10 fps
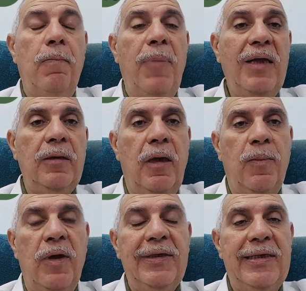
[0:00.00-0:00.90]
بعض
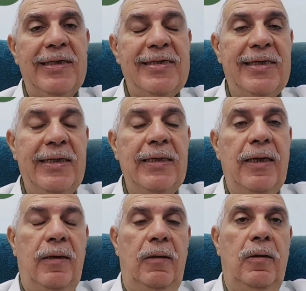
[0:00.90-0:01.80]
الأمراض
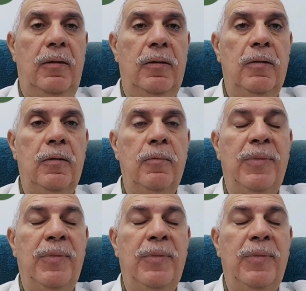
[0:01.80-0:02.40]
الجنسية آه،